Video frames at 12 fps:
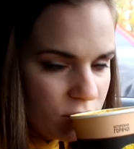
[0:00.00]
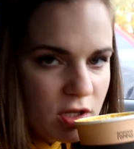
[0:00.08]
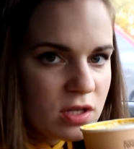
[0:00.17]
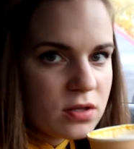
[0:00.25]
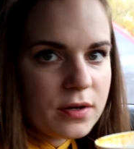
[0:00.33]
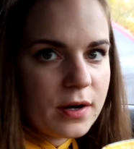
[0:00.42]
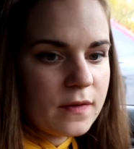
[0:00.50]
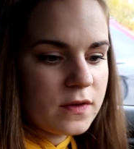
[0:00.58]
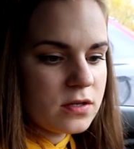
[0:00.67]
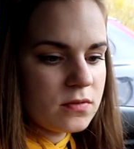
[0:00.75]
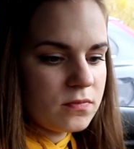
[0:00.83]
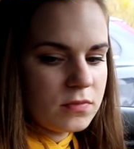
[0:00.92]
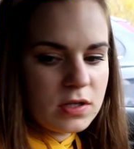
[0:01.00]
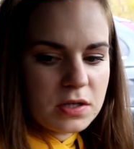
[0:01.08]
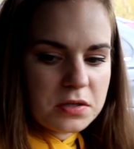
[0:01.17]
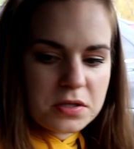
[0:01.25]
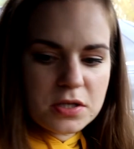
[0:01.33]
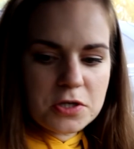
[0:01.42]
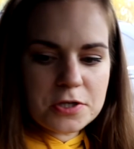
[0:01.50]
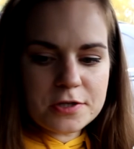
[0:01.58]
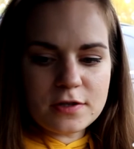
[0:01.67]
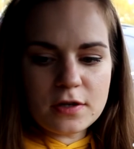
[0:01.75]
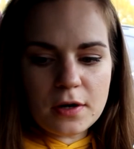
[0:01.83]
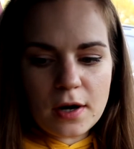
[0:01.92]
Мне не нравится, не
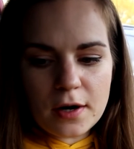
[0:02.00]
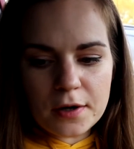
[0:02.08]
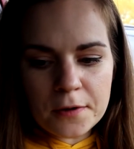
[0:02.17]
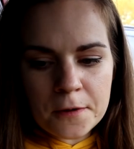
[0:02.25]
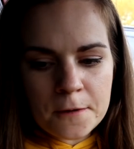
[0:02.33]
насыщенно никак.